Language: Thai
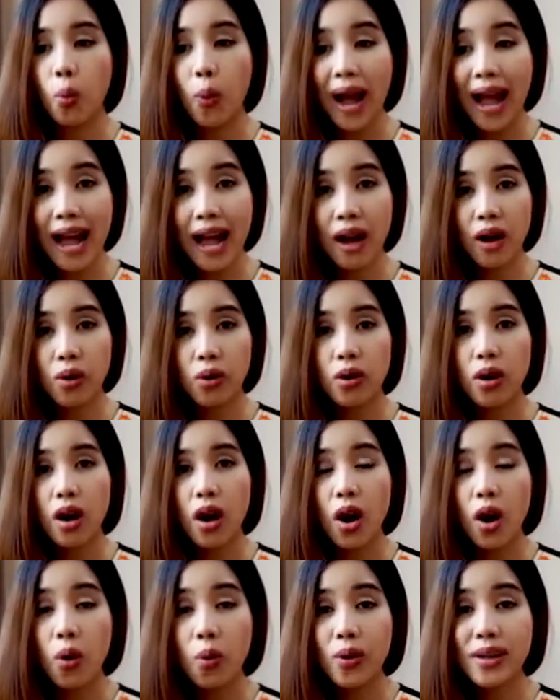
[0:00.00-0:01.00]
Wow
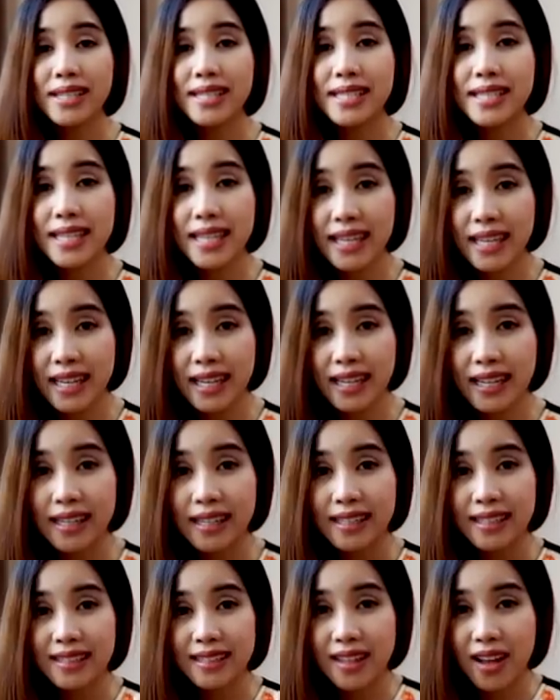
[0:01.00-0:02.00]
what city
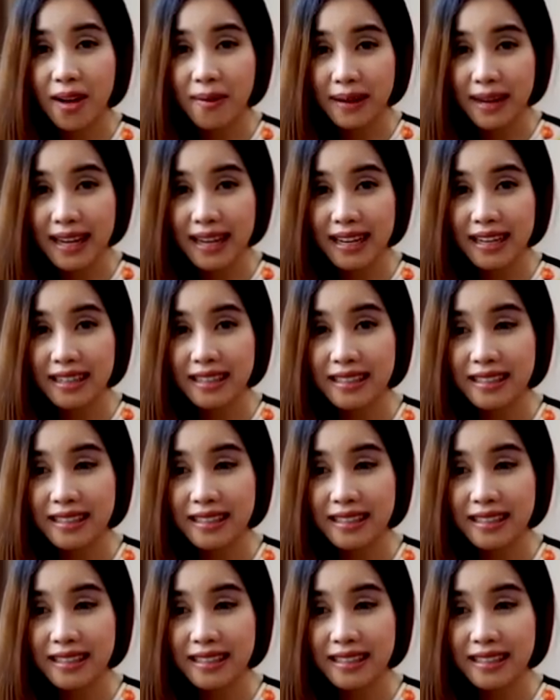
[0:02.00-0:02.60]
ตอบค่ะ